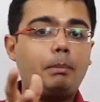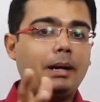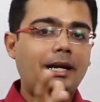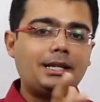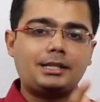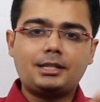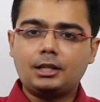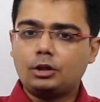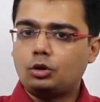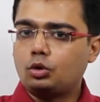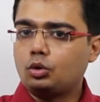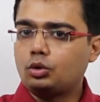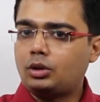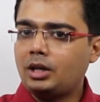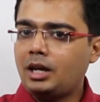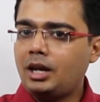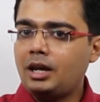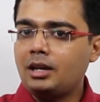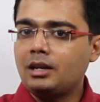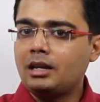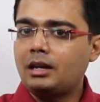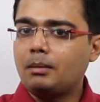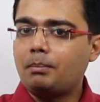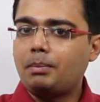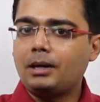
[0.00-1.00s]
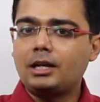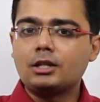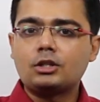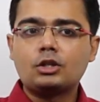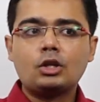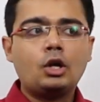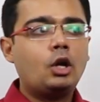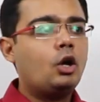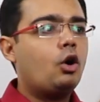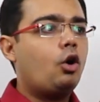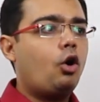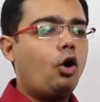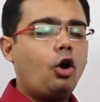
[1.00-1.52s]
पैसे तो थे इनके
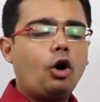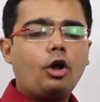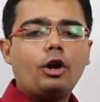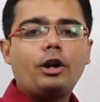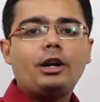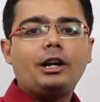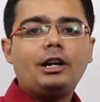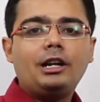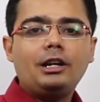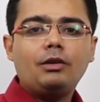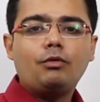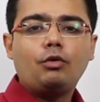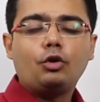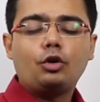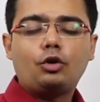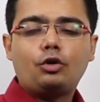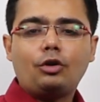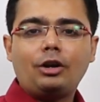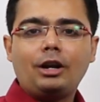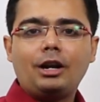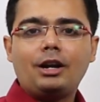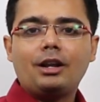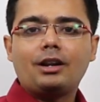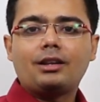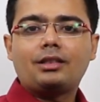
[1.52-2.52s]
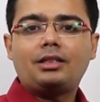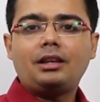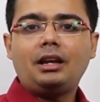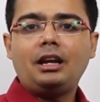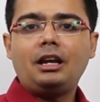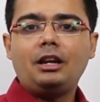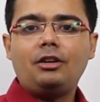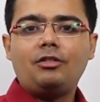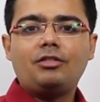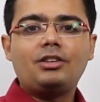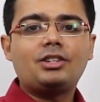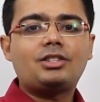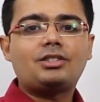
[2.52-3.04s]
पास ऑलरेडी वो ट्रेडर थे
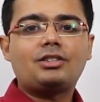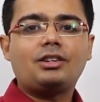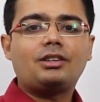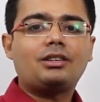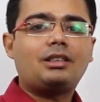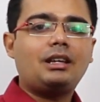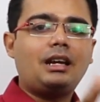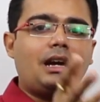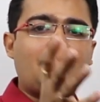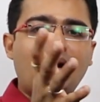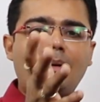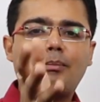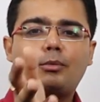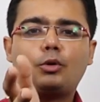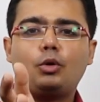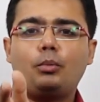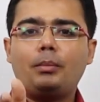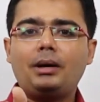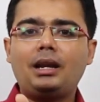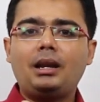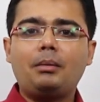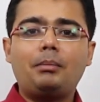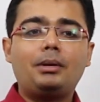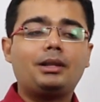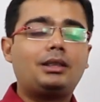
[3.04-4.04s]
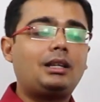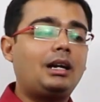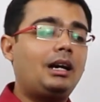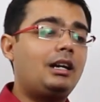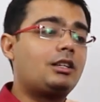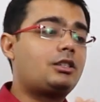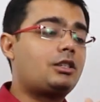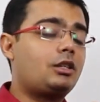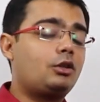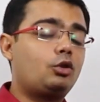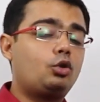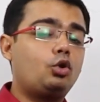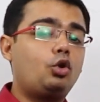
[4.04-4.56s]
इन्वेस्टर थे आपको मैंने
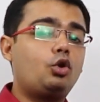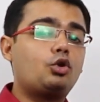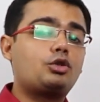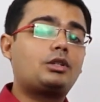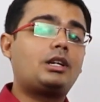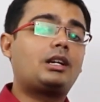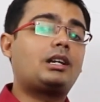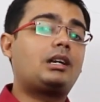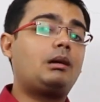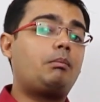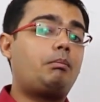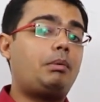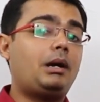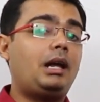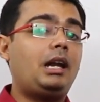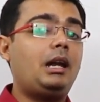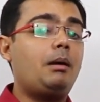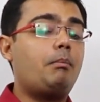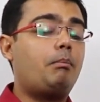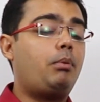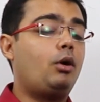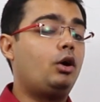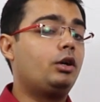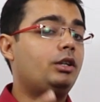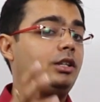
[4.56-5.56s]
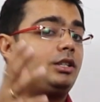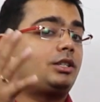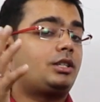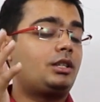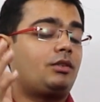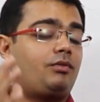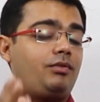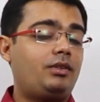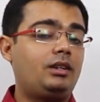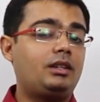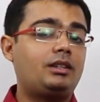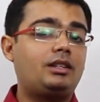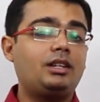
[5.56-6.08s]
बताया सन 2000 के पहले बहुत ही
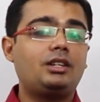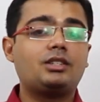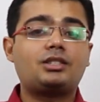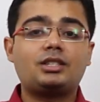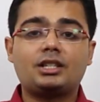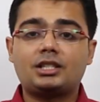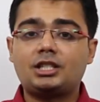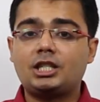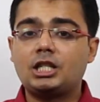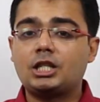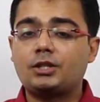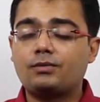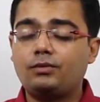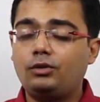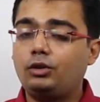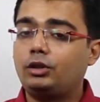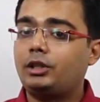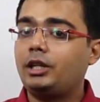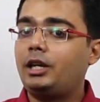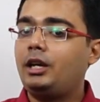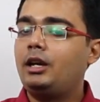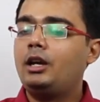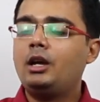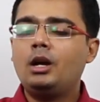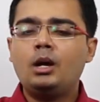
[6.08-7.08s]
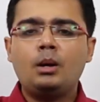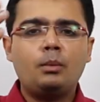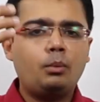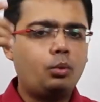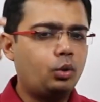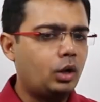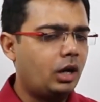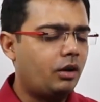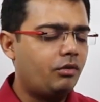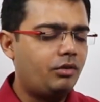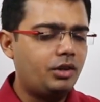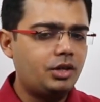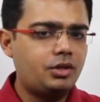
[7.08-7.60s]
सफल थे सक्सेसफुल थे
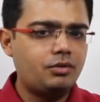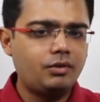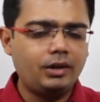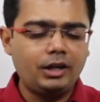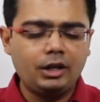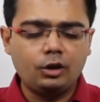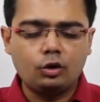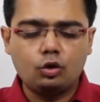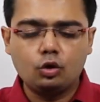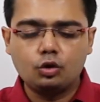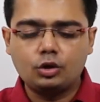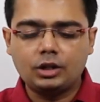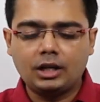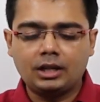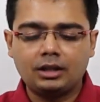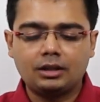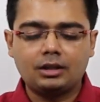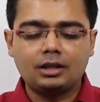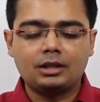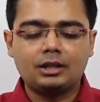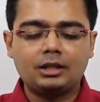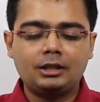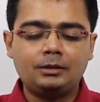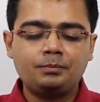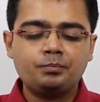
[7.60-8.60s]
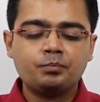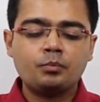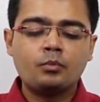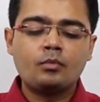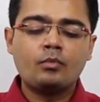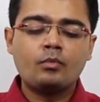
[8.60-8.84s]
पूरा विश्व इनको जानता था